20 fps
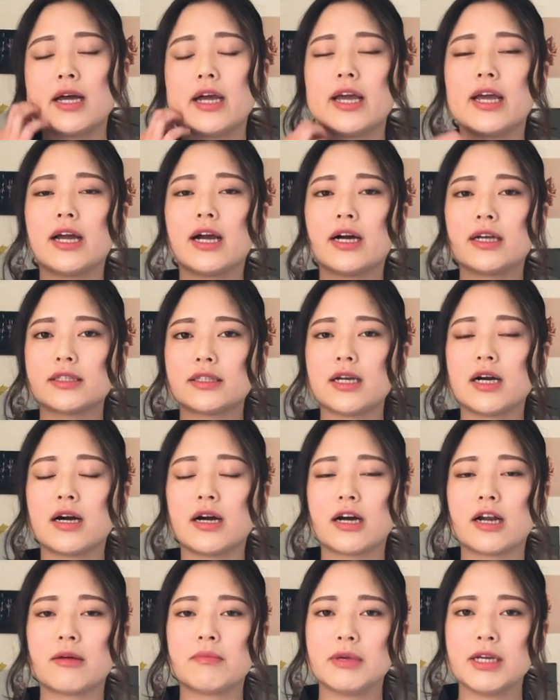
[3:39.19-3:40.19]
え元旦
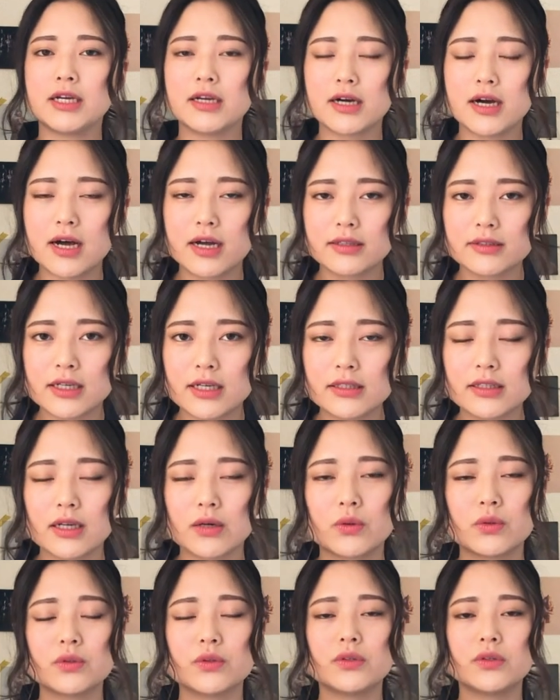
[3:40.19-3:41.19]
から3日だった
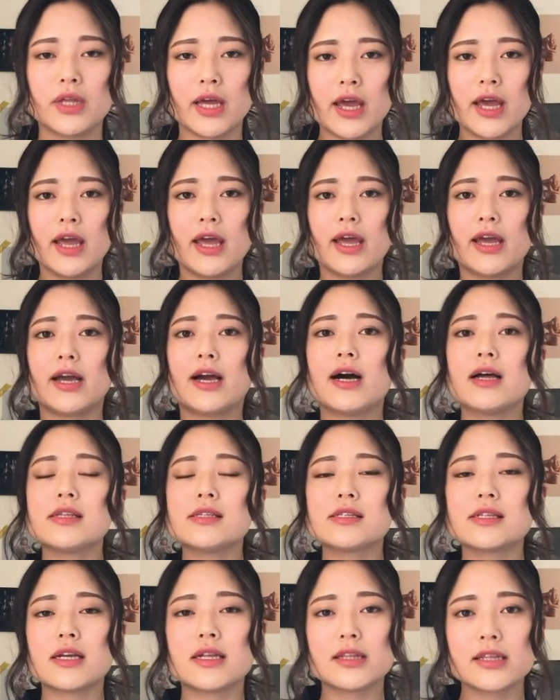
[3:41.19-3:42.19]
ことで、え
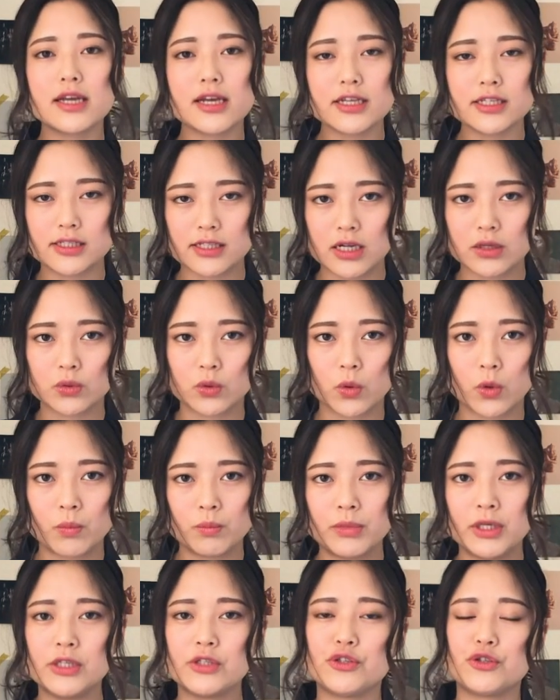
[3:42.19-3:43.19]
元山大師さんと
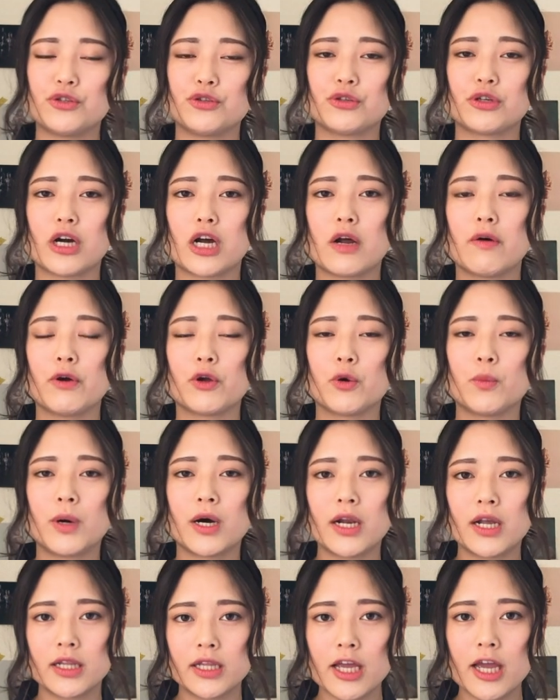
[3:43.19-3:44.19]
民衆からは呼
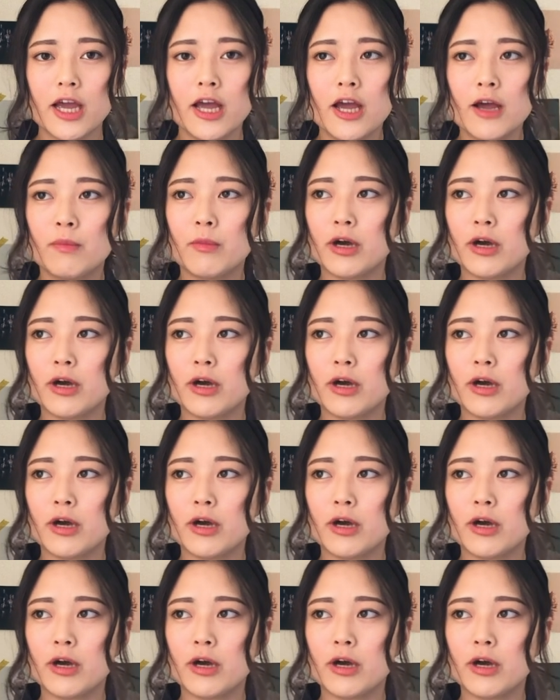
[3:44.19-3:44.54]
ばれて、